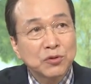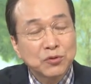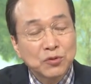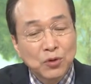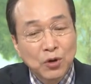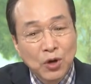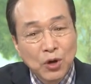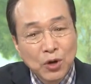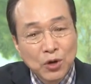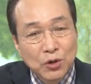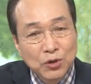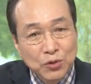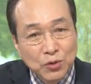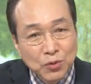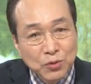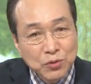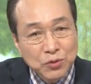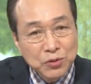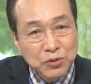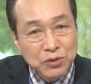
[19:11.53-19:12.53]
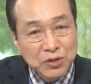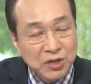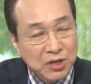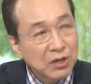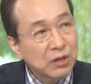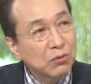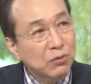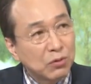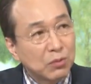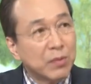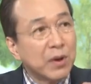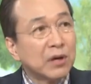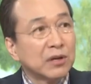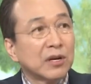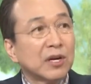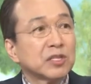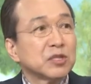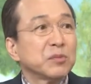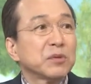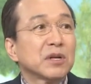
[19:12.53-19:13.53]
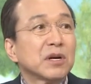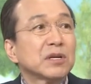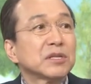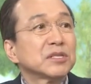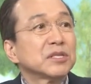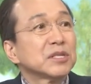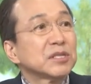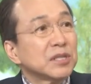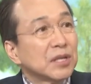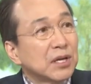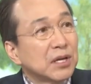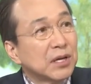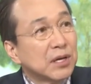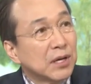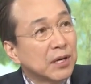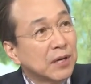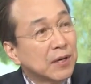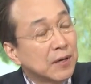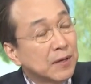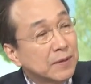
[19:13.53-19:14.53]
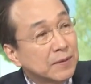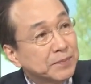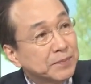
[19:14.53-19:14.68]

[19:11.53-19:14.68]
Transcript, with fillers: まあ、極端なこと言うと47からこう回り始めた感じです